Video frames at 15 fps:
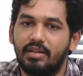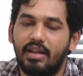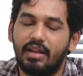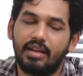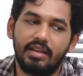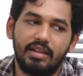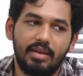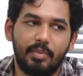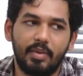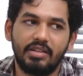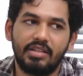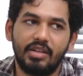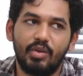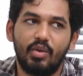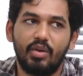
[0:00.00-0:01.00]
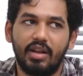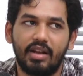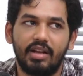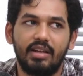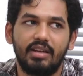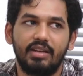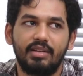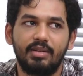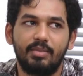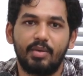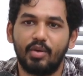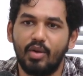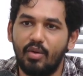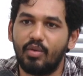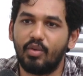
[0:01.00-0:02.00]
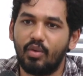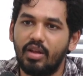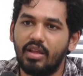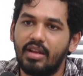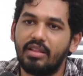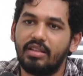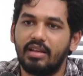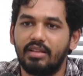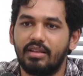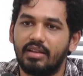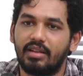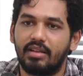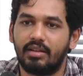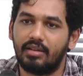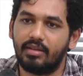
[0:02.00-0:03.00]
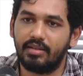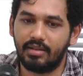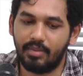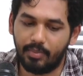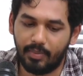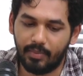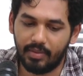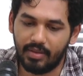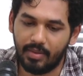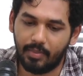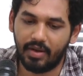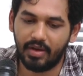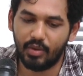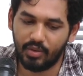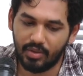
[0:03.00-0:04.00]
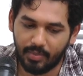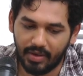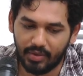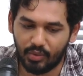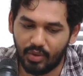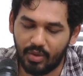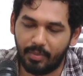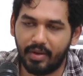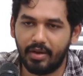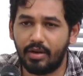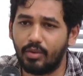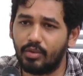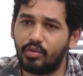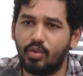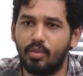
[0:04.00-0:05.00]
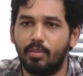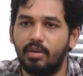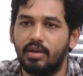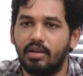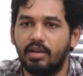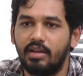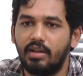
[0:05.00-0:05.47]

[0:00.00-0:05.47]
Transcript: நிறைய பேசியிருக்கோம் நிறைய இது பண்ணோம் அவர் கூட இருந்த அந்த இந்த இந்த பயணம் அந்த படத்தோட பயணம் வந்து ரொம்ப